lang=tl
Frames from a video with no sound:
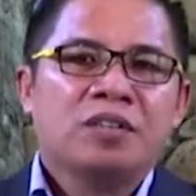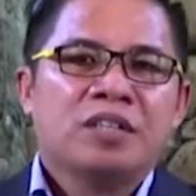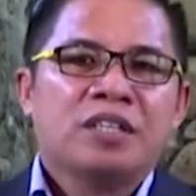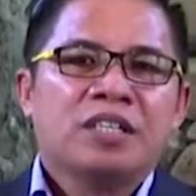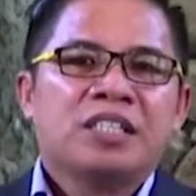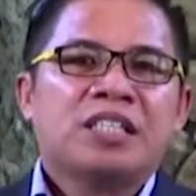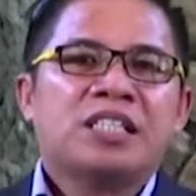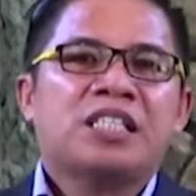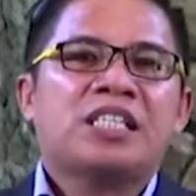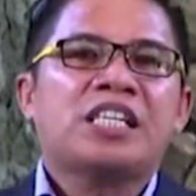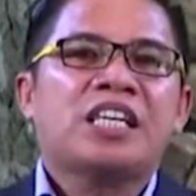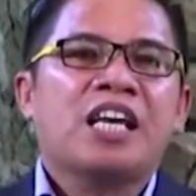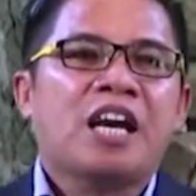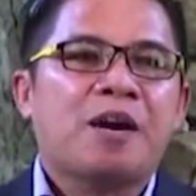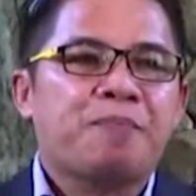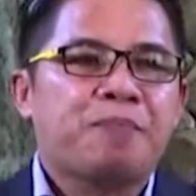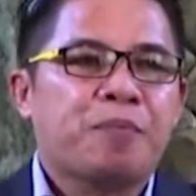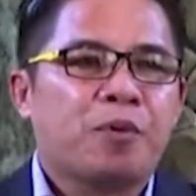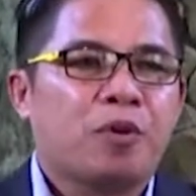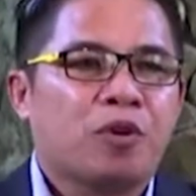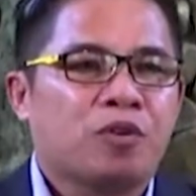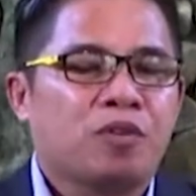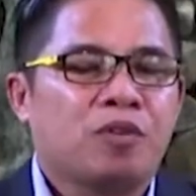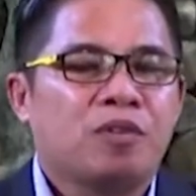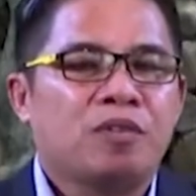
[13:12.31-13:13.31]
siya
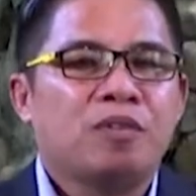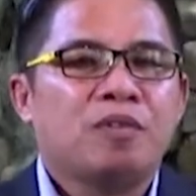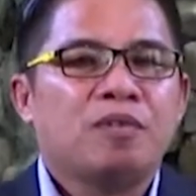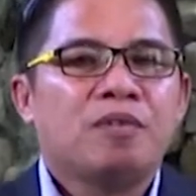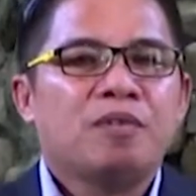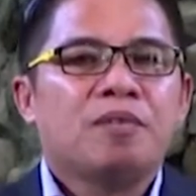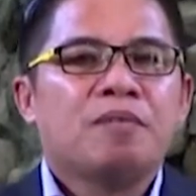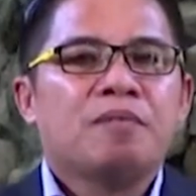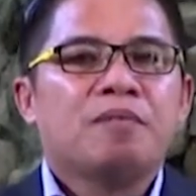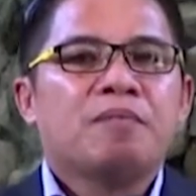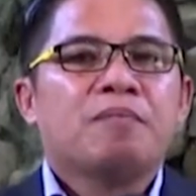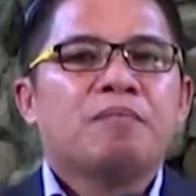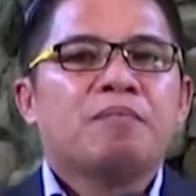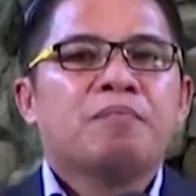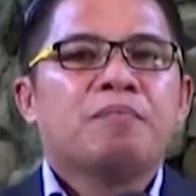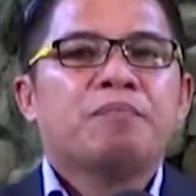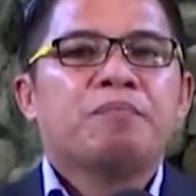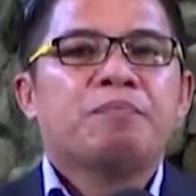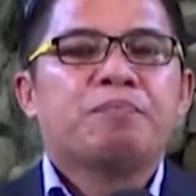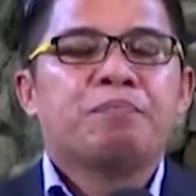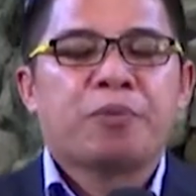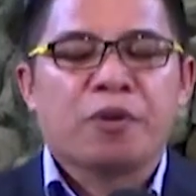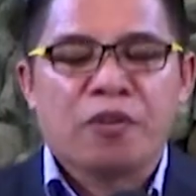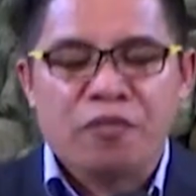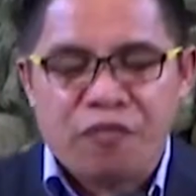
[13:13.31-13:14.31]
pod
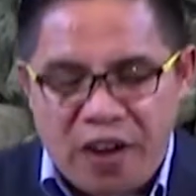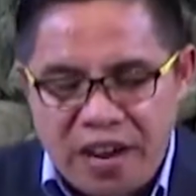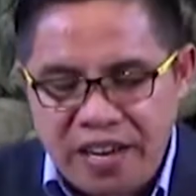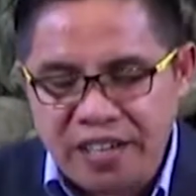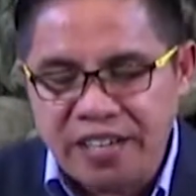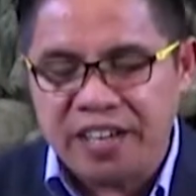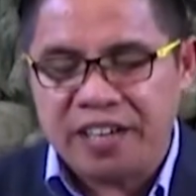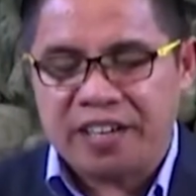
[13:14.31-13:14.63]
provider.